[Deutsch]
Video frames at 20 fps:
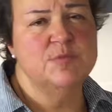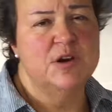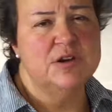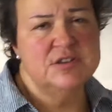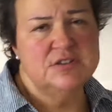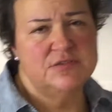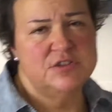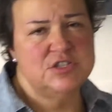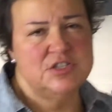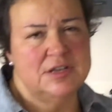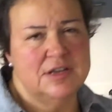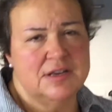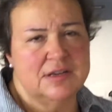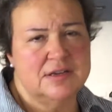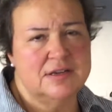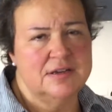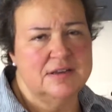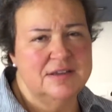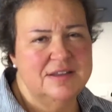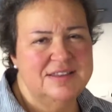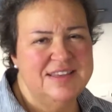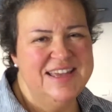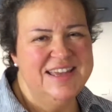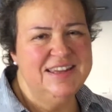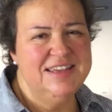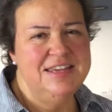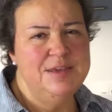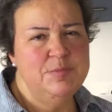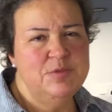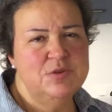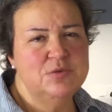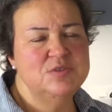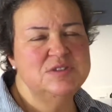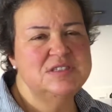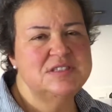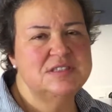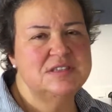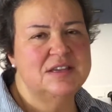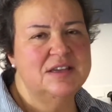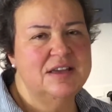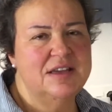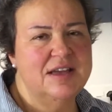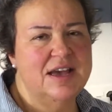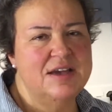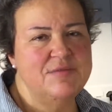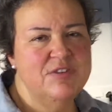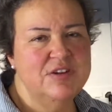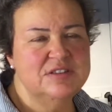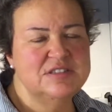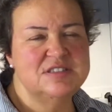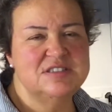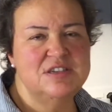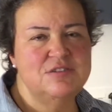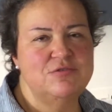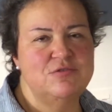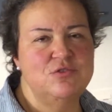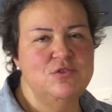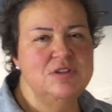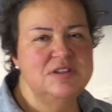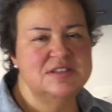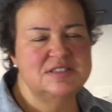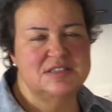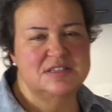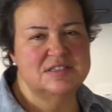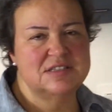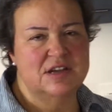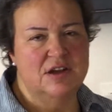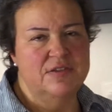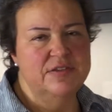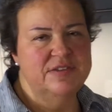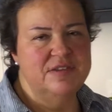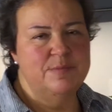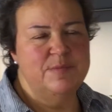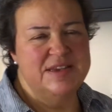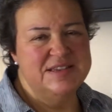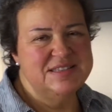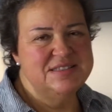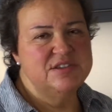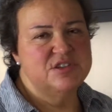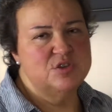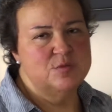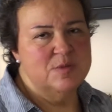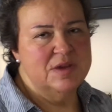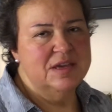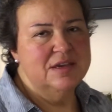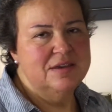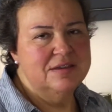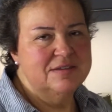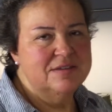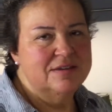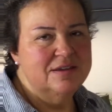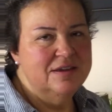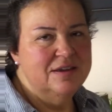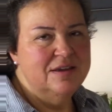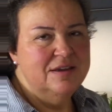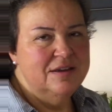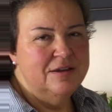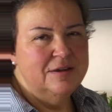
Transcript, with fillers: Geschmacksverstärker. Der gibt uns einfach das Gefühl, dass das Ganze besser schmeckt.